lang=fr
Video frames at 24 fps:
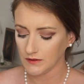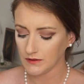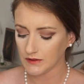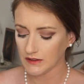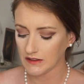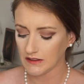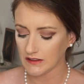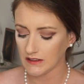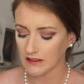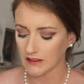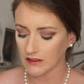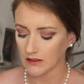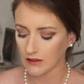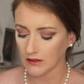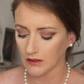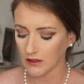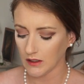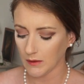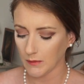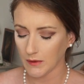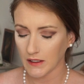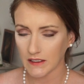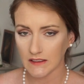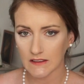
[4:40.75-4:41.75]
C'était
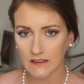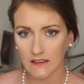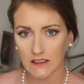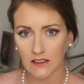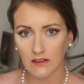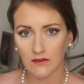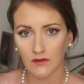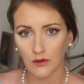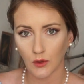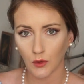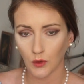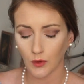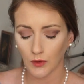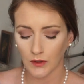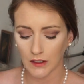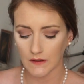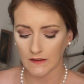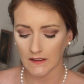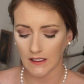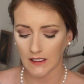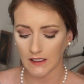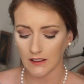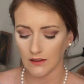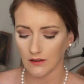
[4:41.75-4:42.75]
euh, Après, c'était surtout
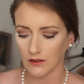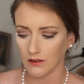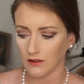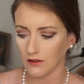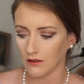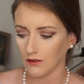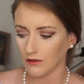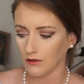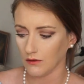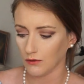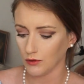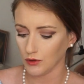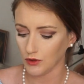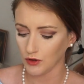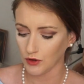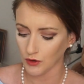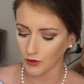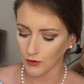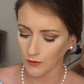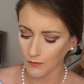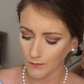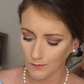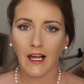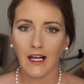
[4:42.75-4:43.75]
les tailles euh,
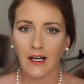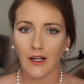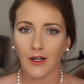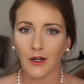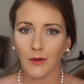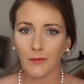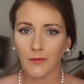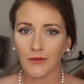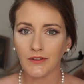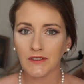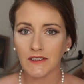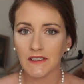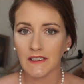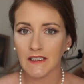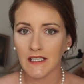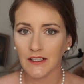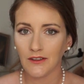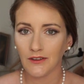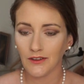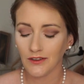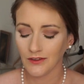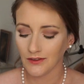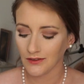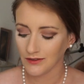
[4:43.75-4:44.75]
au-dessus. Alors, pour ce qui est
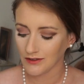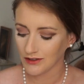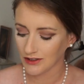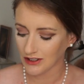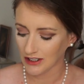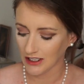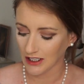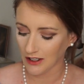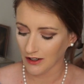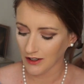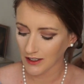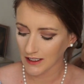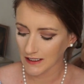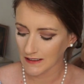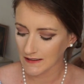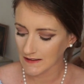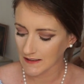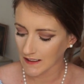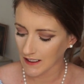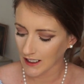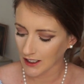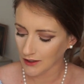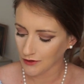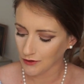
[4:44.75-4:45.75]
de chez
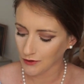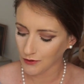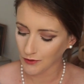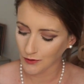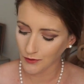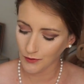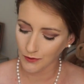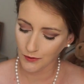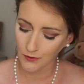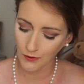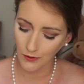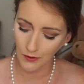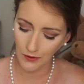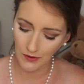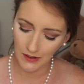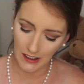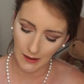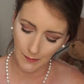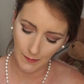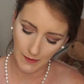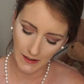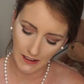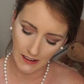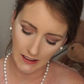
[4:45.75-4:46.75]
Orchestra, du coup, on
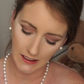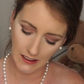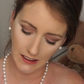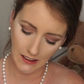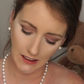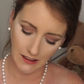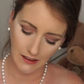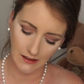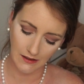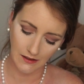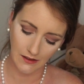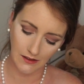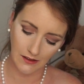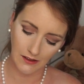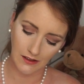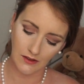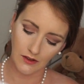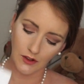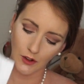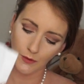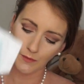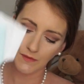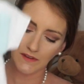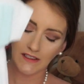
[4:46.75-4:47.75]
a pris euh,
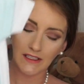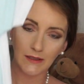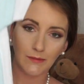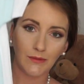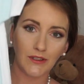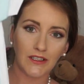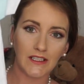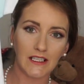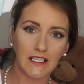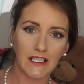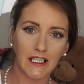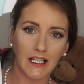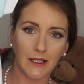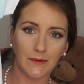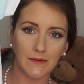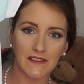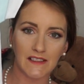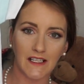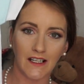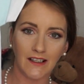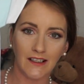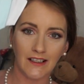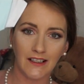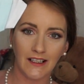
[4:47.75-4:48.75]
deux petits bodys comme
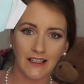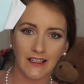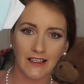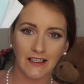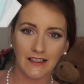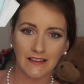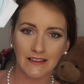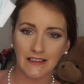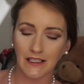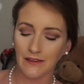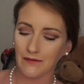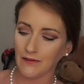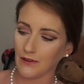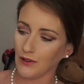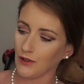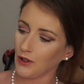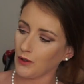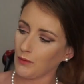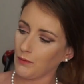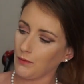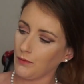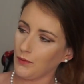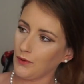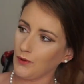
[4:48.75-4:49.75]
ça. Ça fait
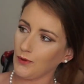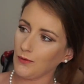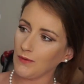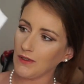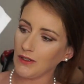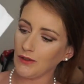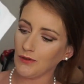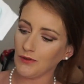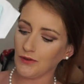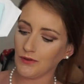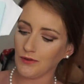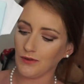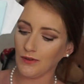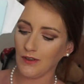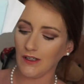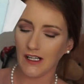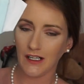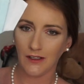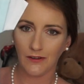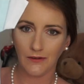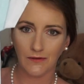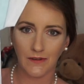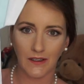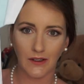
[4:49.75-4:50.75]
encore plus minuscule,
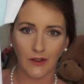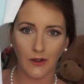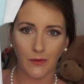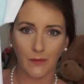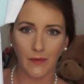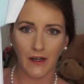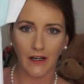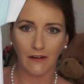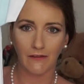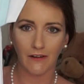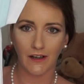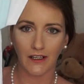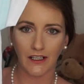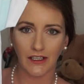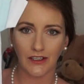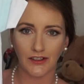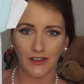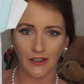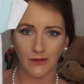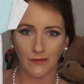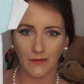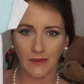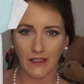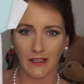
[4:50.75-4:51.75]
là, le fait de ne pas avoir les
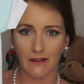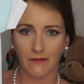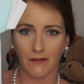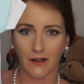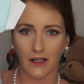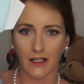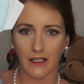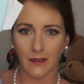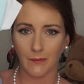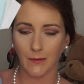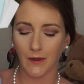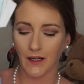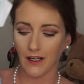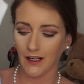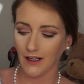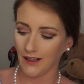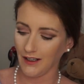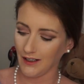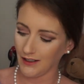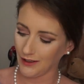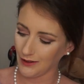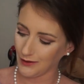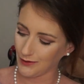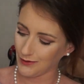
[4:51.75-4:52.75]
jambes, mais avoir les
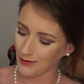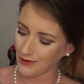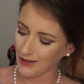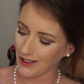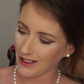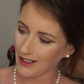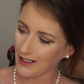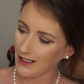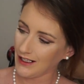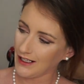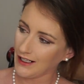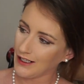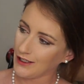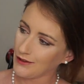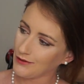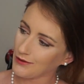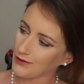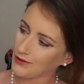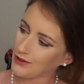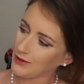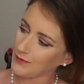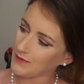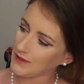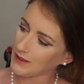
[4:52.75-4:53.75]
bras courts.
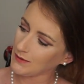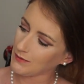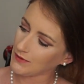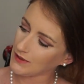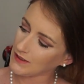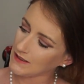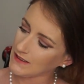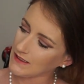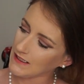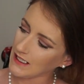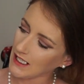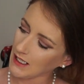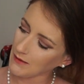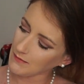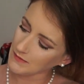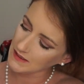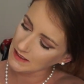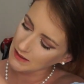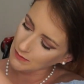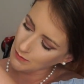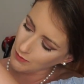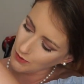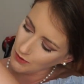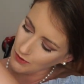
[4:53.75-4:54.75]
Donc, deux petits bodys, un
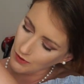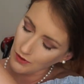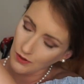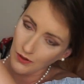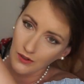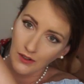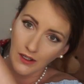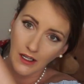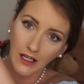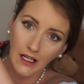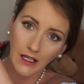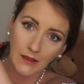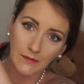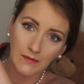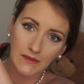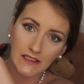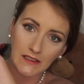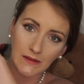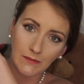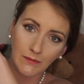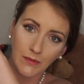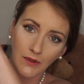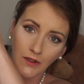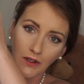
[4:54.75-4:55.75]
petit bleu, un
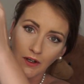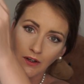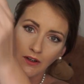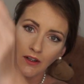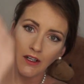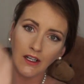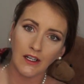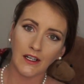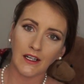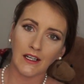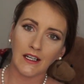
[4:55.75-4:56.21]
petit blanc.